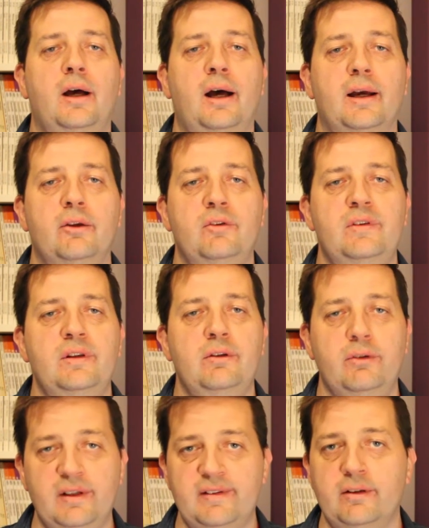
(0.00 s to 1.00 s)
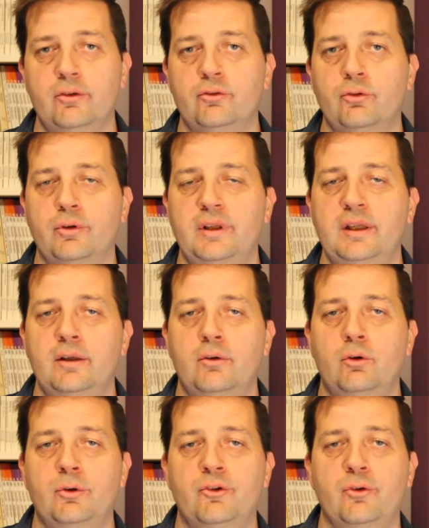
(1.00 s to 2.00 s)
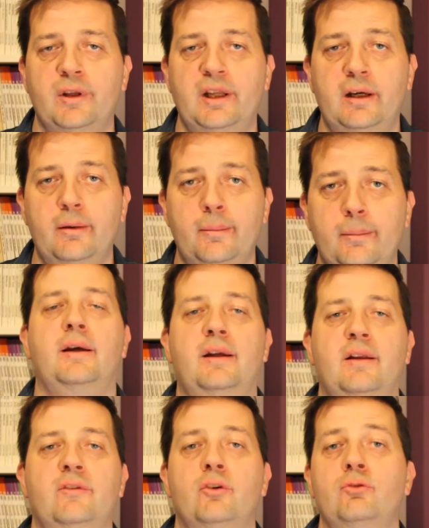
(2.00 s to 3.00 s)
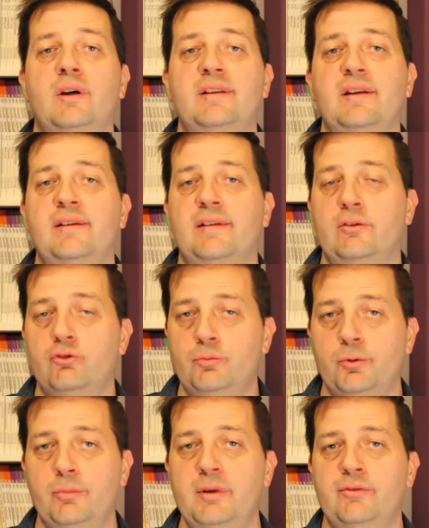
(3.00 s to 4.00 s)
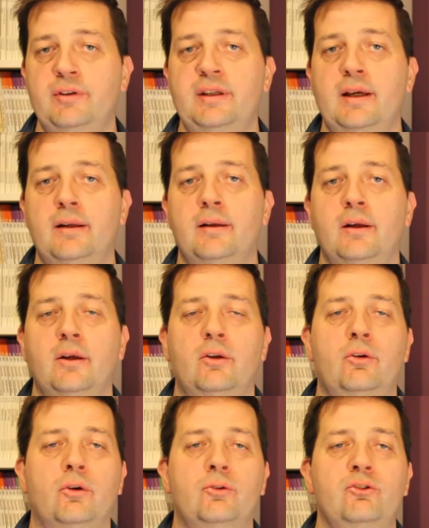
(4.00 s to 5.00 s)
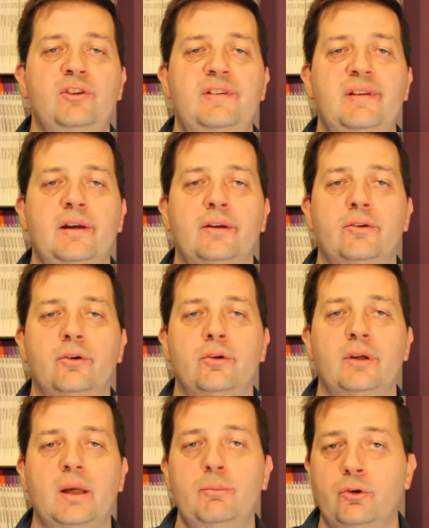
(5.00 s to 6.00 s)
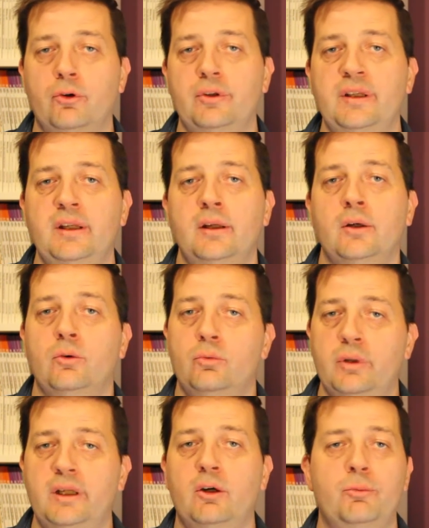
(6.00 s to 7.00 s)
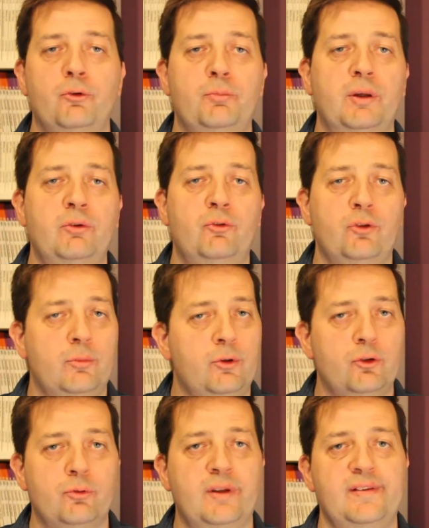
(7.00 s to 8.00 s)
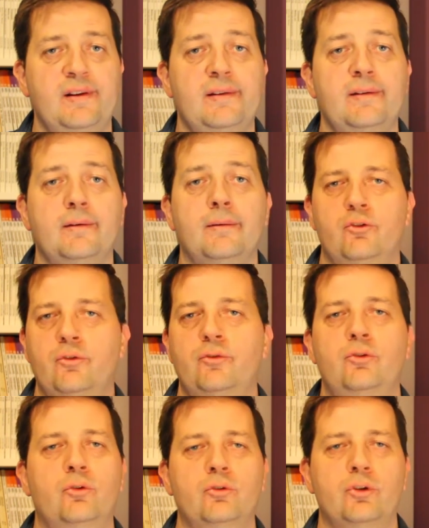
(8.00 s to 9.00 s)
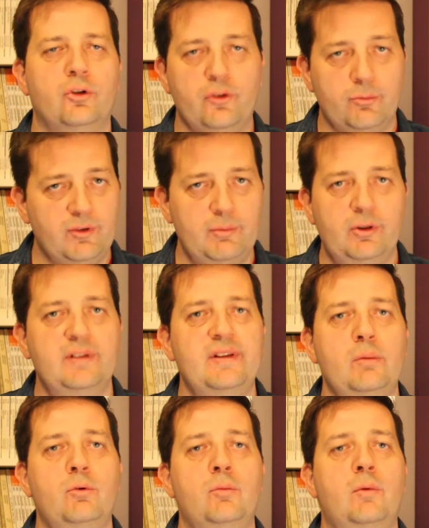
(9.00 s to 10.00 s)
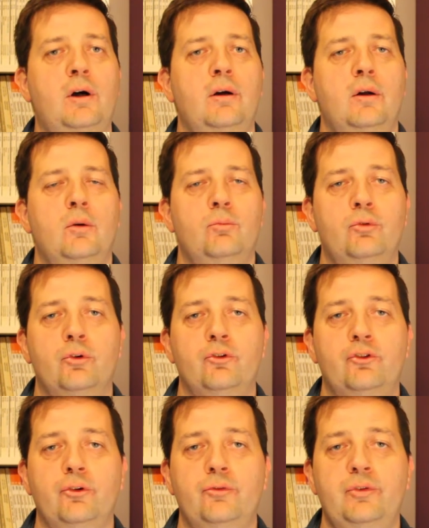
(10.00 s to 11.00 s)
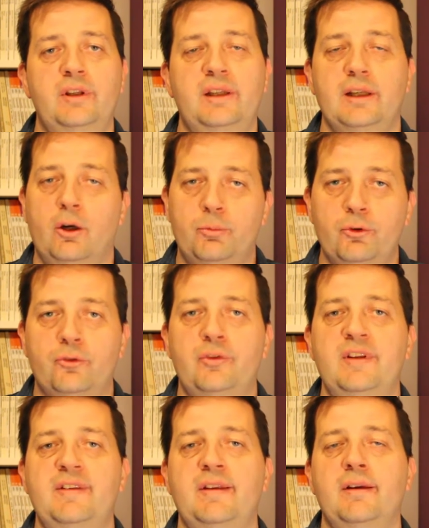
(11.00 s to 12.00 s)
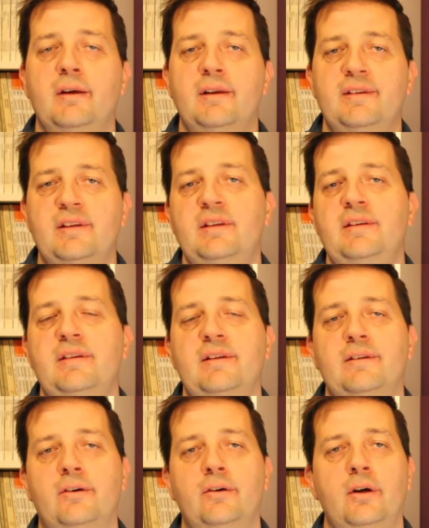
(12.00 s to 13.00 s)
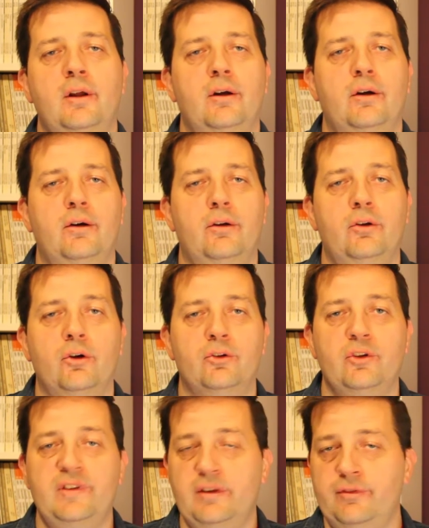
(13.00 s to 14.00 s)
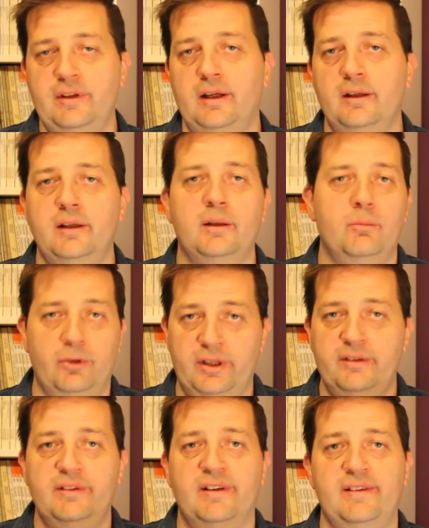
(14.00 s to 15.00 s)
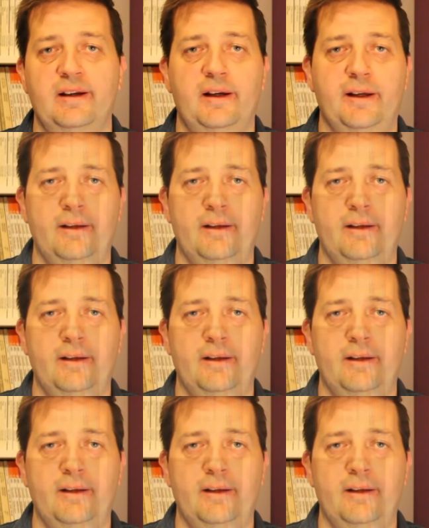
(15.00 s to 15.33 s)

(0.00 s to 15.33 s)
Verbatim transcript: a réussi une excellente tournée au Botswana. Elle a surtout atteint sa toute première finale lors du J5 de Gaborone, où elle a en plus perdu seulement en 3-7. Ce fut donc dans l'ensemble vraiment un très bon mois pour une jeune fille qui a en plus fêté ses 17 ans euh, lors de cette finale, et bon anniversaire à